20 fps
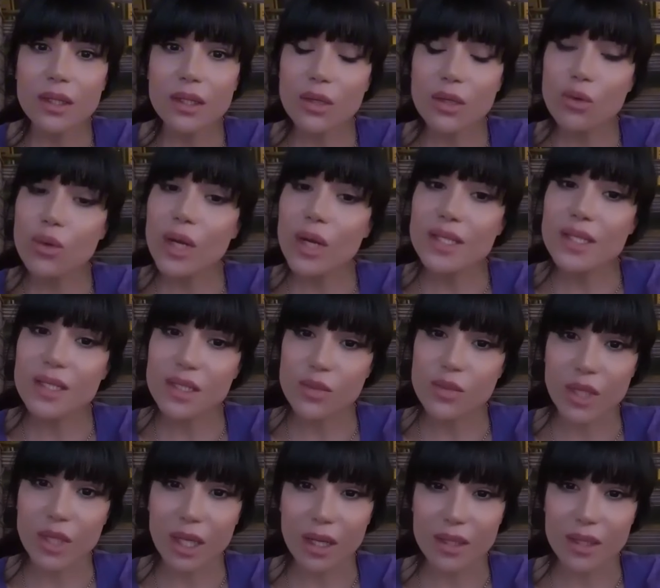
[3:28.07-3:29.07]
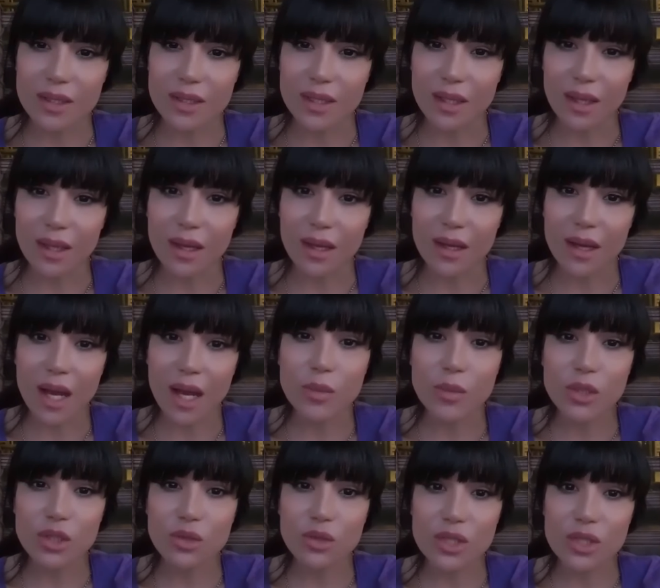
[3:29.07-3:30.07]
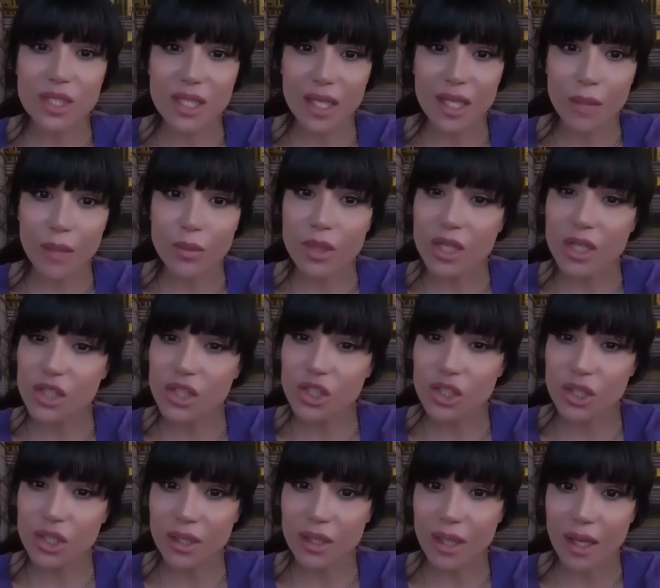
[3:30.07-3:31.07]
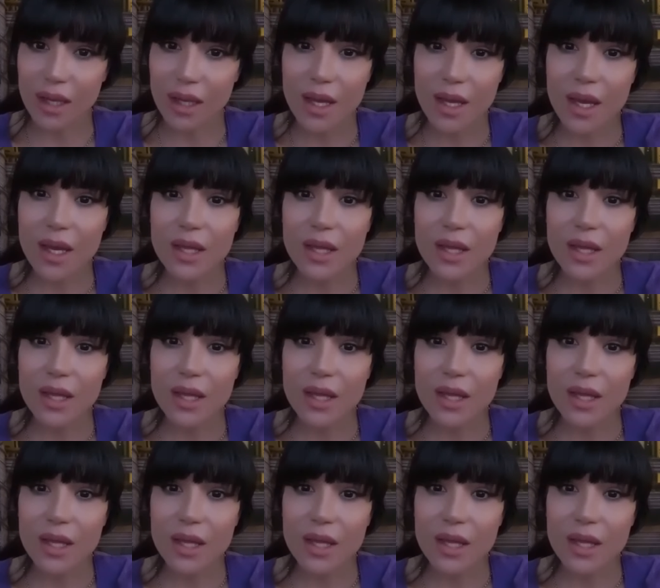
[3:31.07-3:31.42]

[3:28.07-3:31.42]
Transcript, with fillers: Ты угодить мне хотела, а между делом грешила.